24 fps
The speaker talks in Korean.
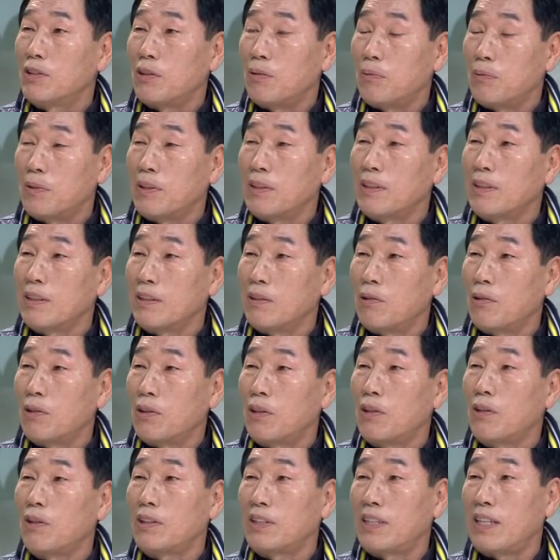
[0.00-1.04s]
좀더
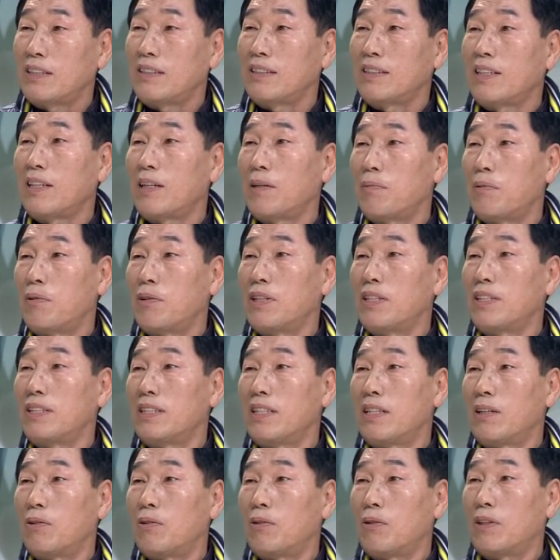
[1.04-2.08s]
올겨울 따뜻하게
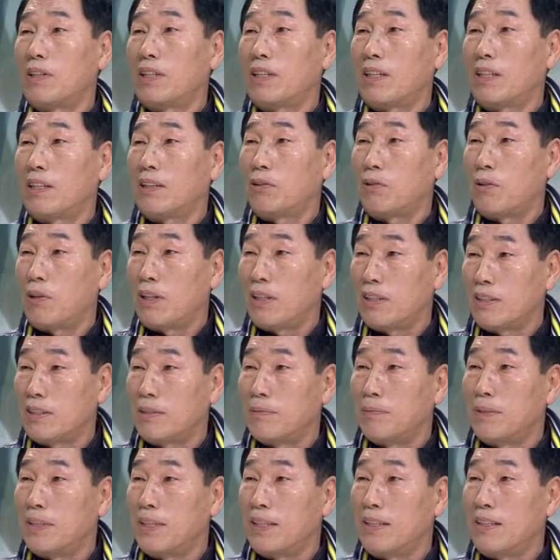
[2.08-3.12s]
보내시라고 그렇게 또
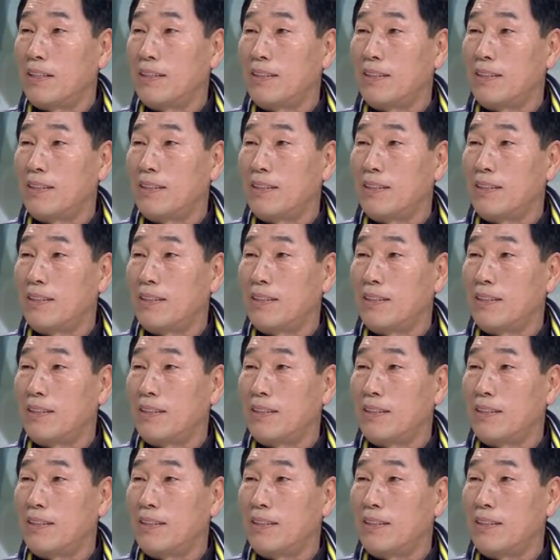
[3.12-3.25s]
했습니다.